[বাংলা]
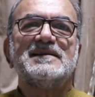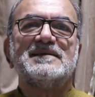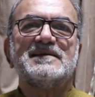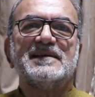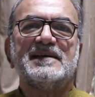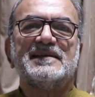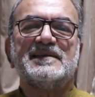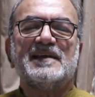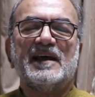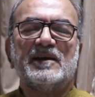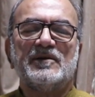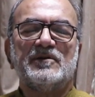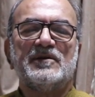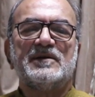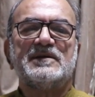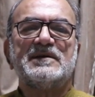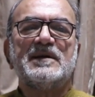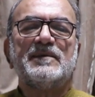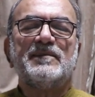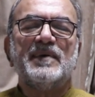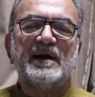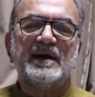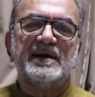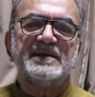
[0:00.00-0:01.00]
সেই
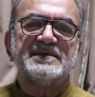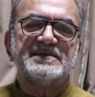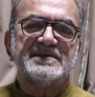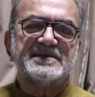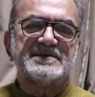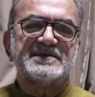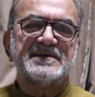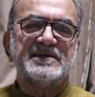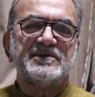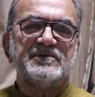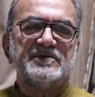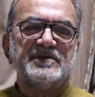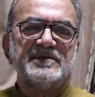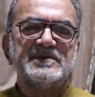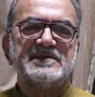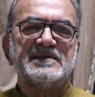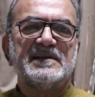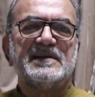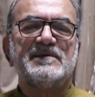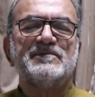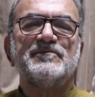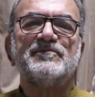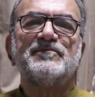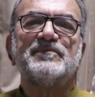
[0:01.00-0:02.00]
ধারণাটা ভাঙার চেষ্টা
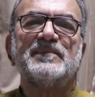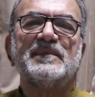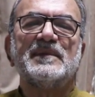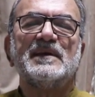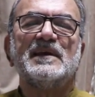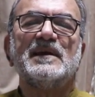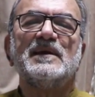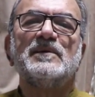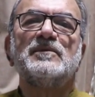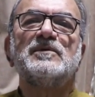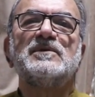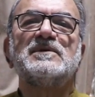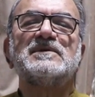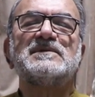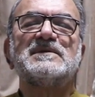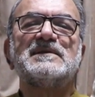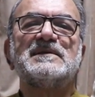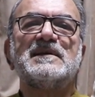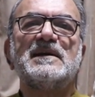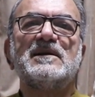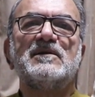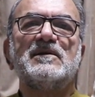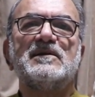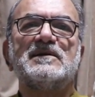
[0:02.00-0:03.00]
করেছিলাম এবং সে
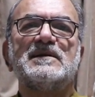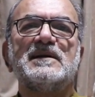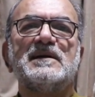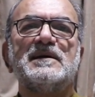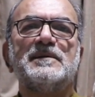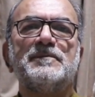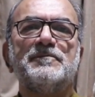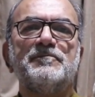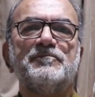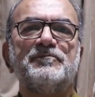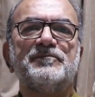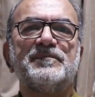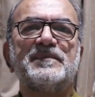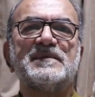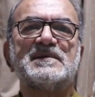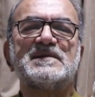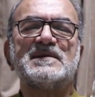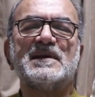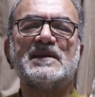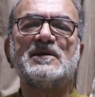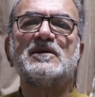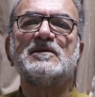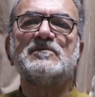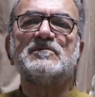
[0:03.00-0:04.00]
ধারণাটা
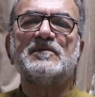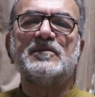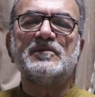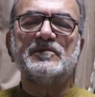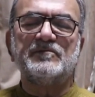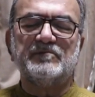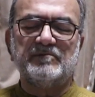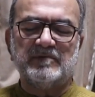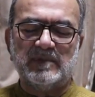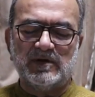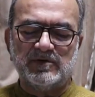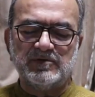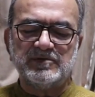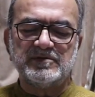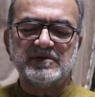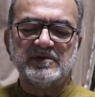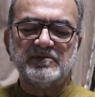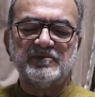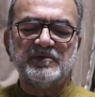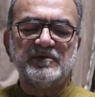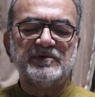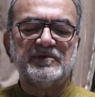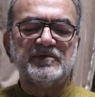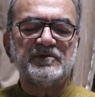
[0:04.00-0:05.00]
সাধারণ
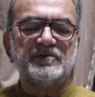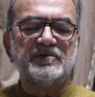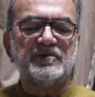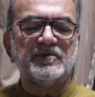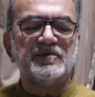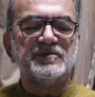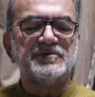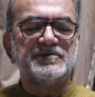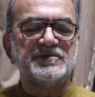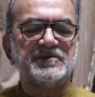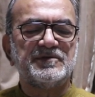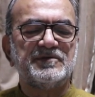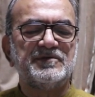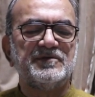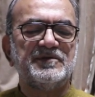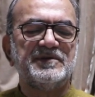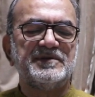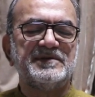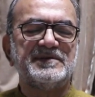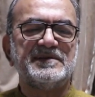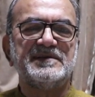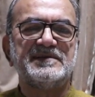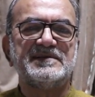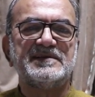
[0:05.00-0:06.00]
মানুষের মধ্যে গ্রহণযোগ্য
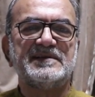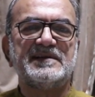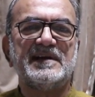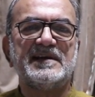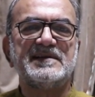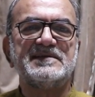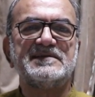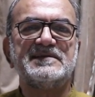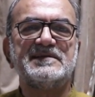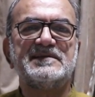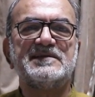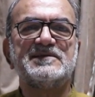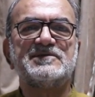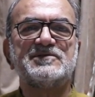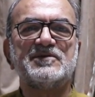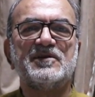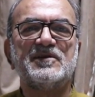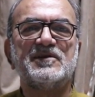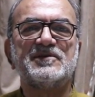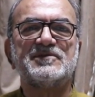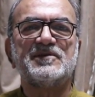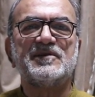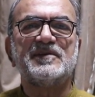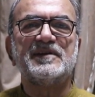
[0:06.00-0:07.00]
হয়েছে যে রাজনীতির
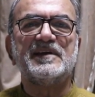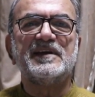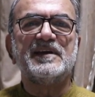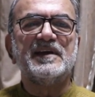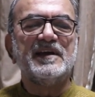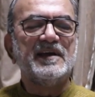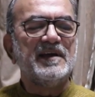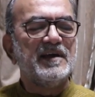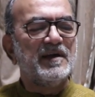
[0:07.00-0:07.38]
সঙ্গে সঙ্গে